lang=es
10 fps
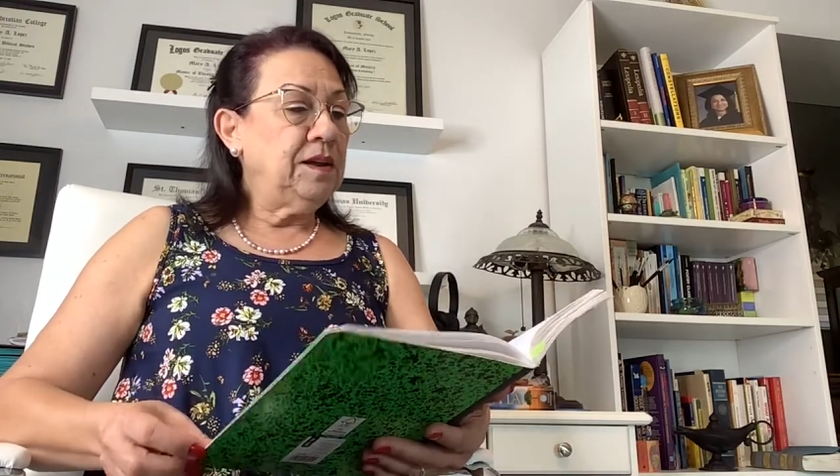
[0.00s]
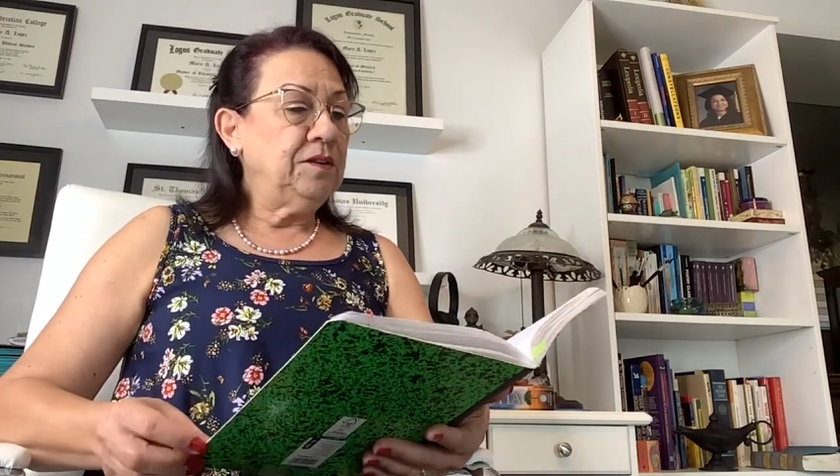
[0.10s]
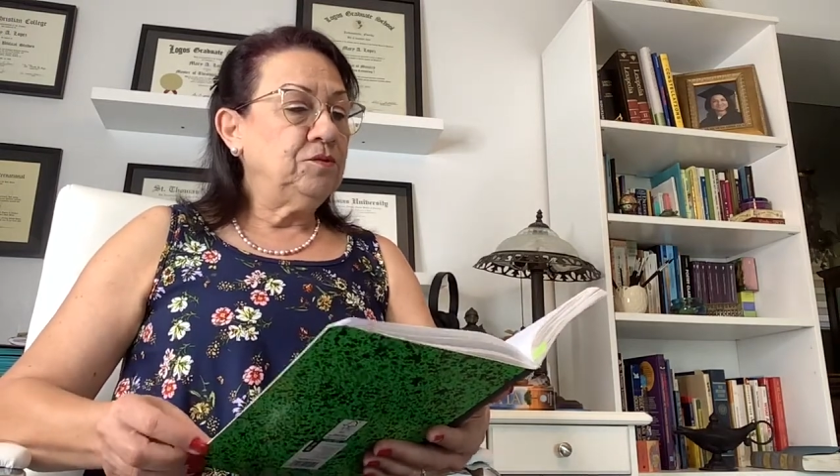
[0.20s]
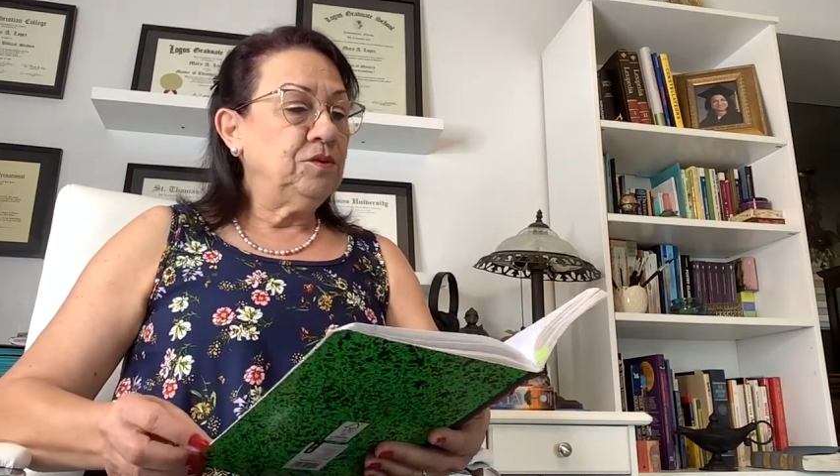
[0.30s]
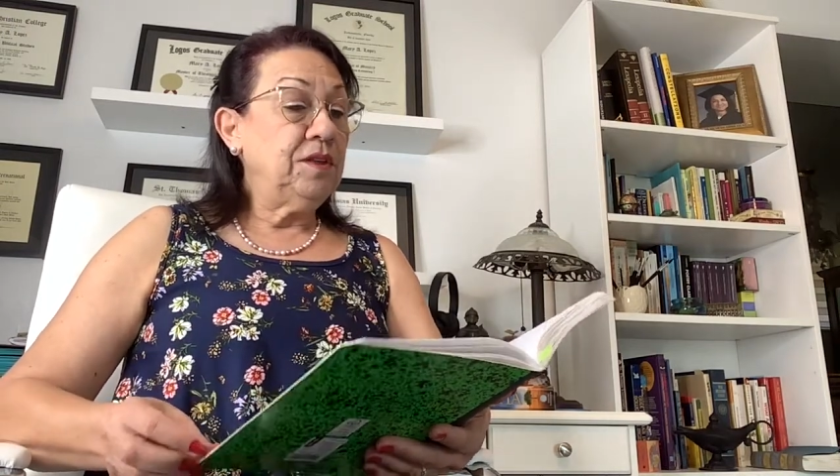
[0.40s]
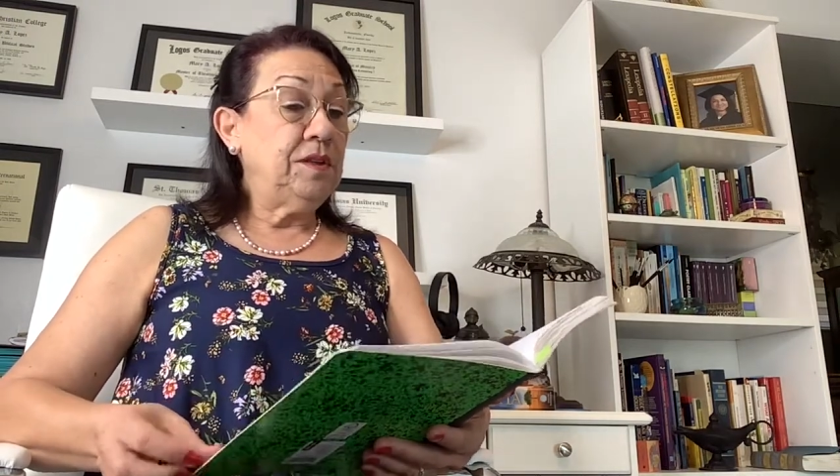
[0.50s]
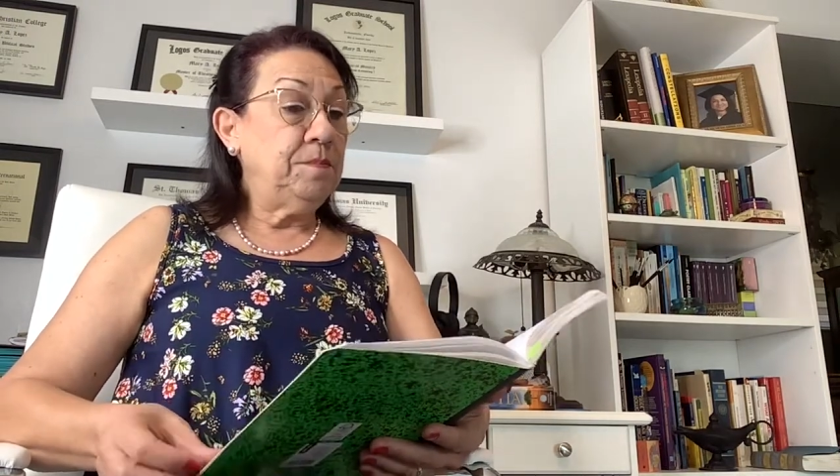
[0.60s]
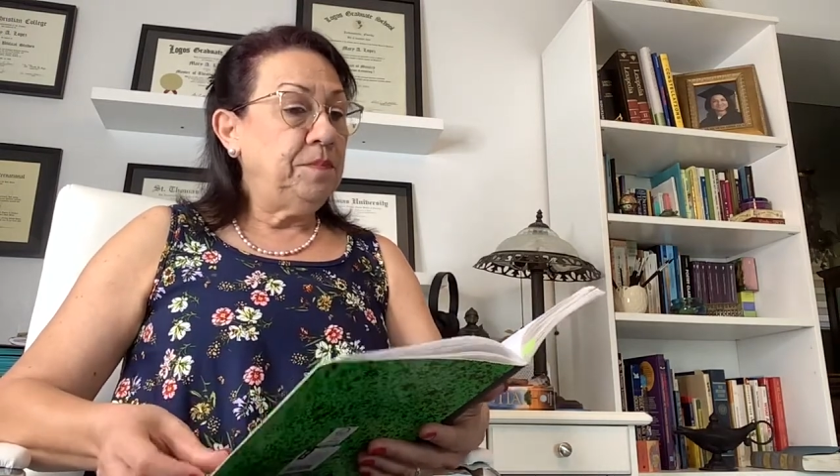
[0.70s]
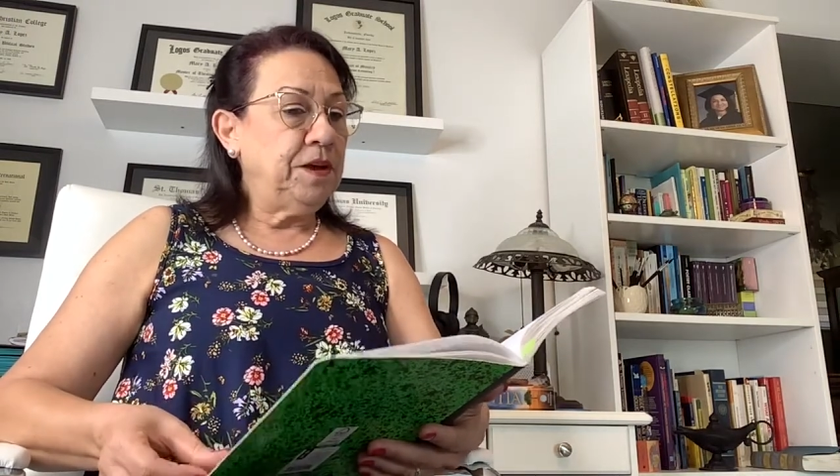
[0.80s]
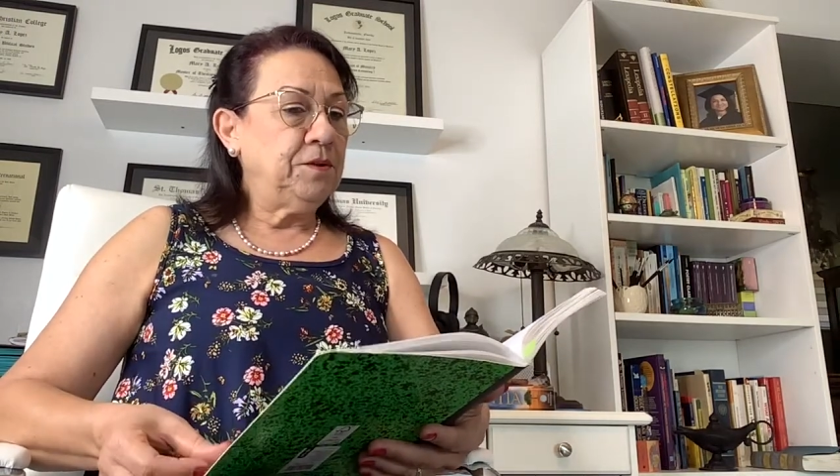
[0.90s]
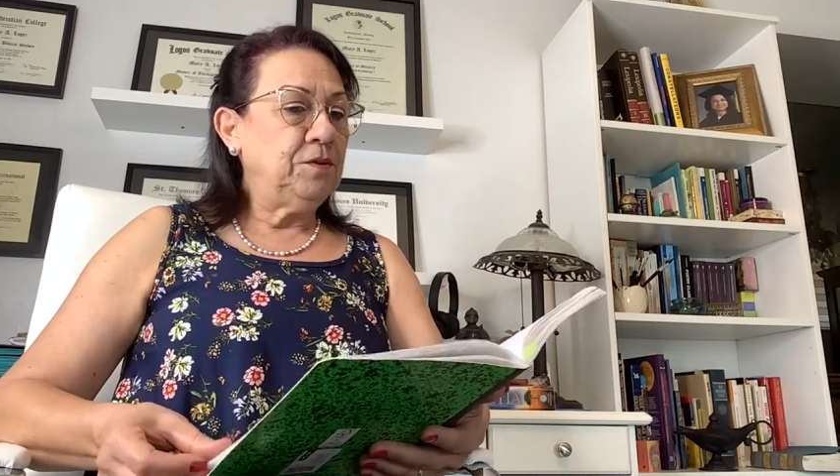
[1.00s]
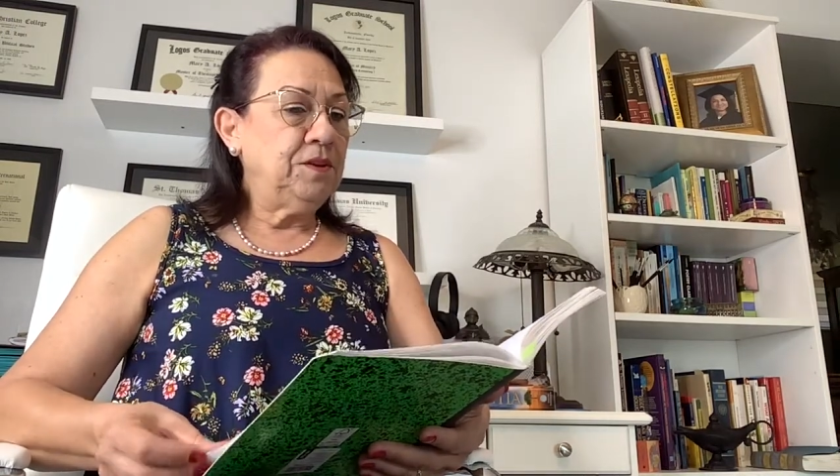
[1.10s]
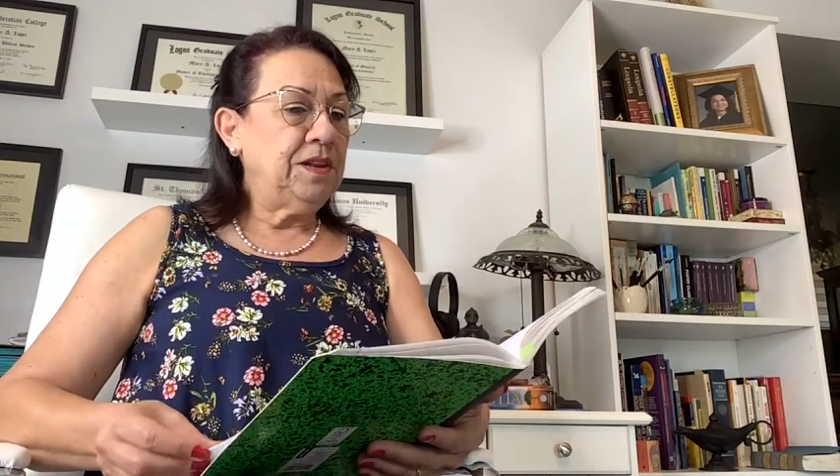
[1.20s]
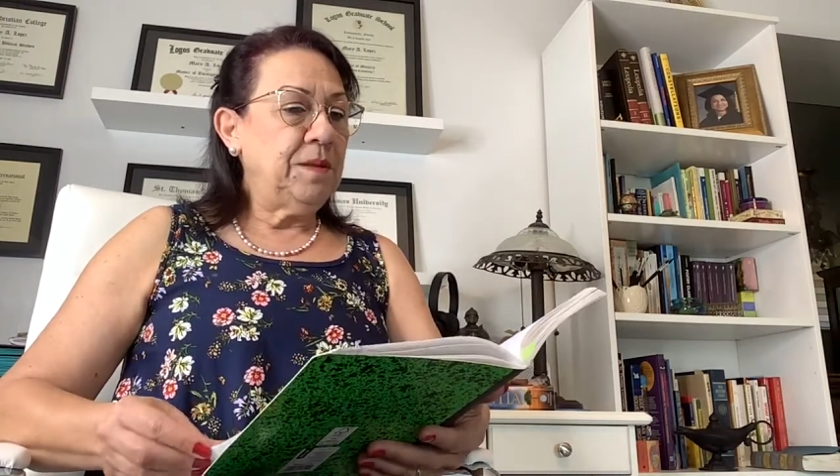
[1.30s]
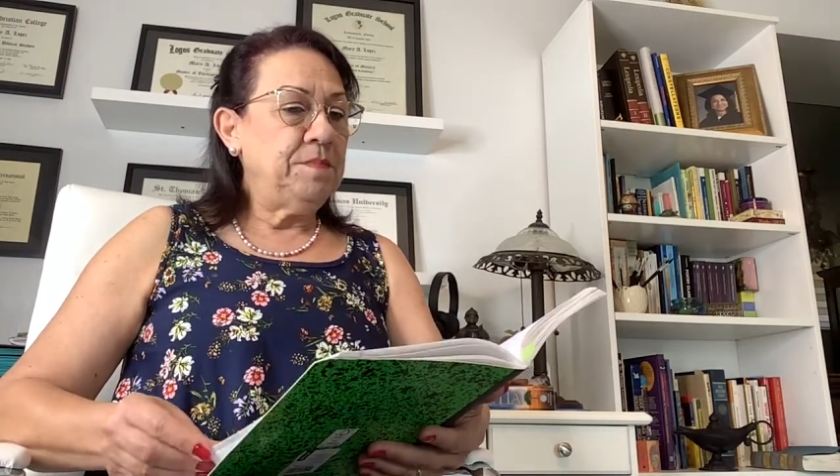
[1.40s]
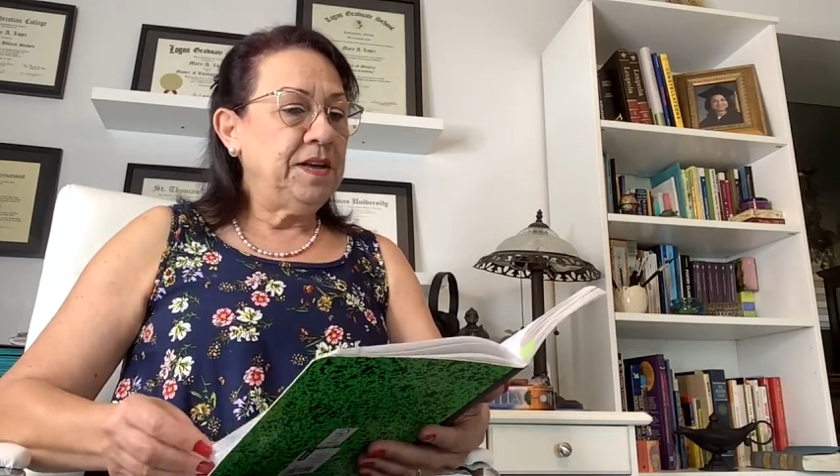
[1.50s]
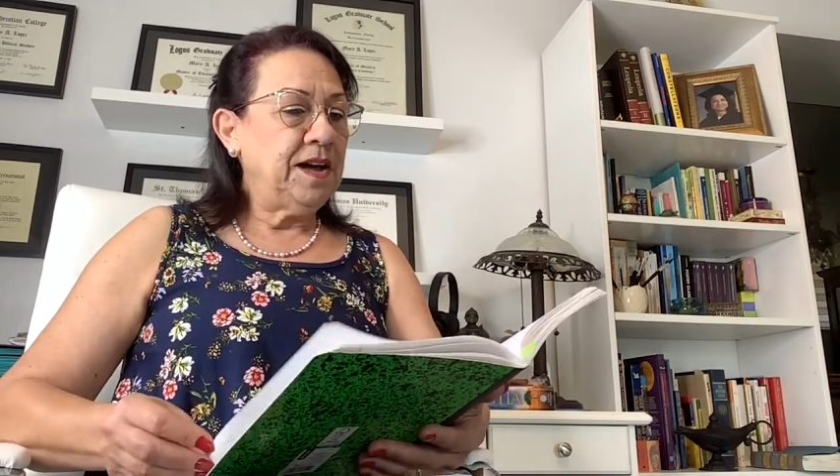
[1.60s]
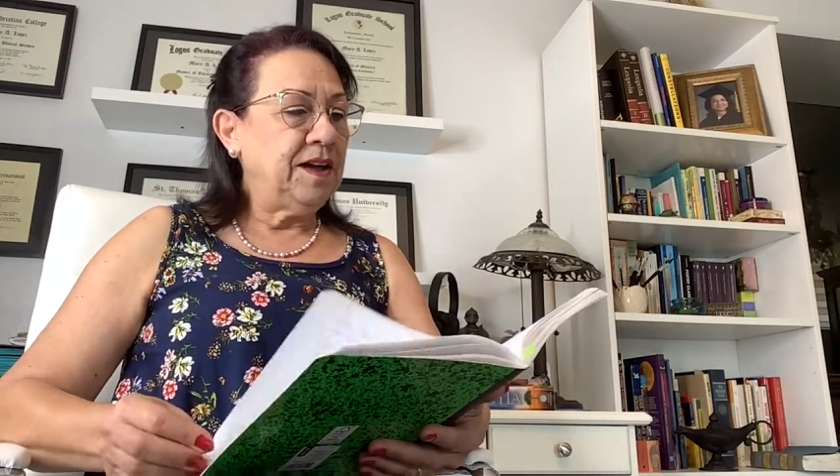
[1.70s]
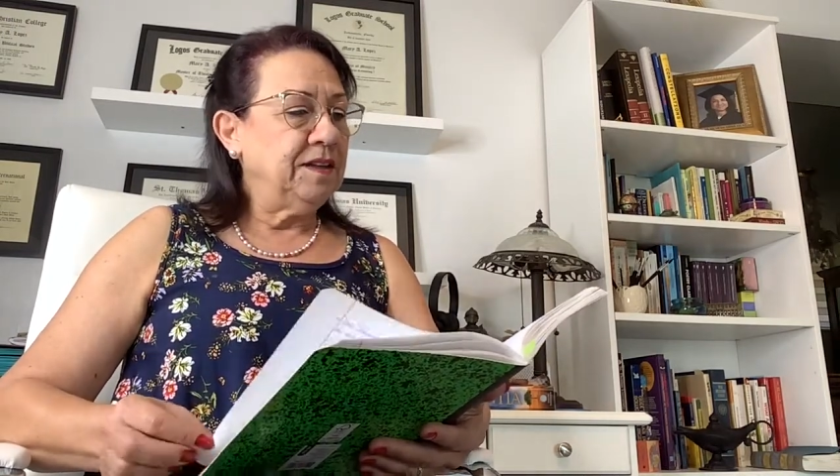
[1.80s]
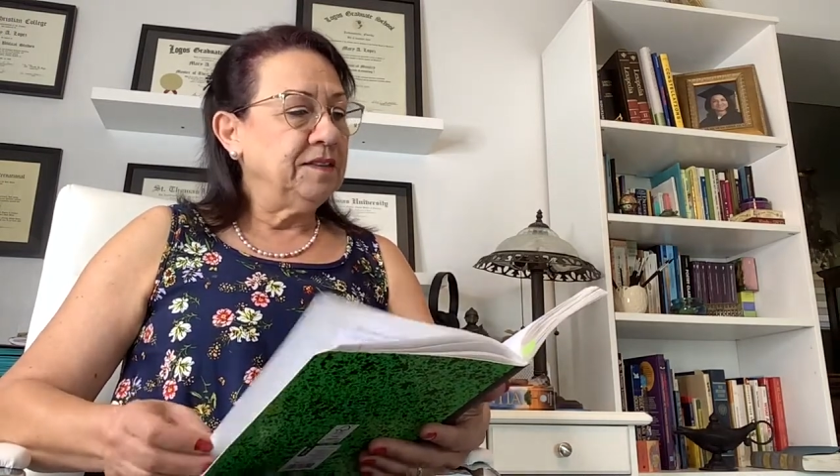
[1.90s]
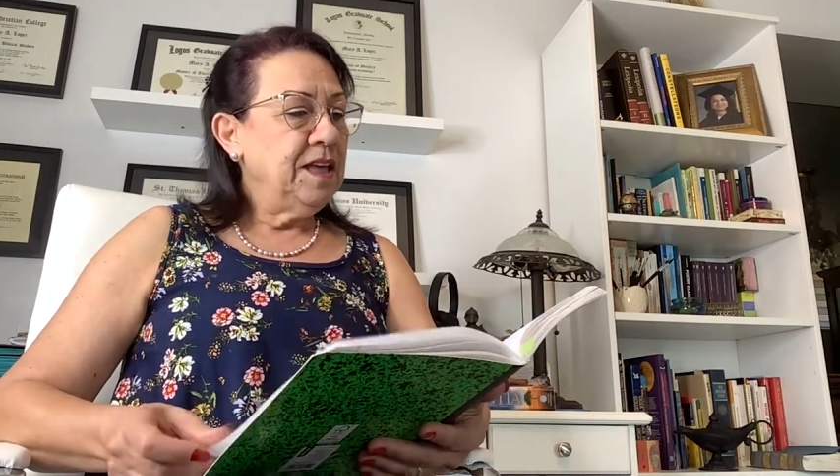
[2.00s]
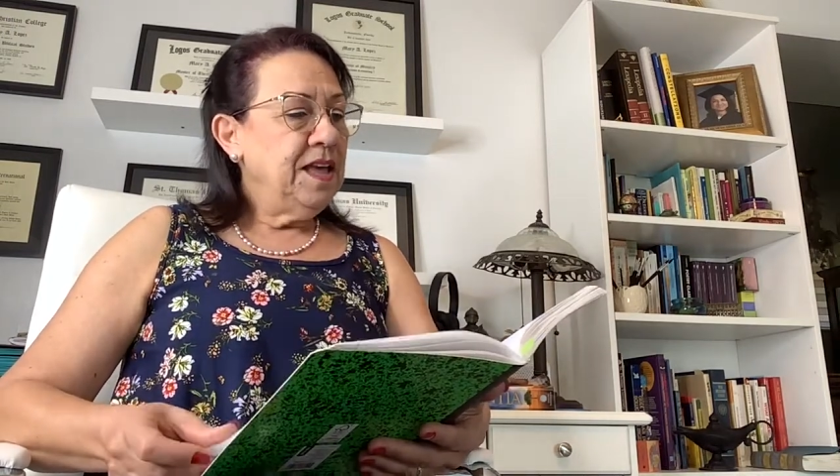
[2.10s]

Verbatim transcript: historia del perro y las migajas.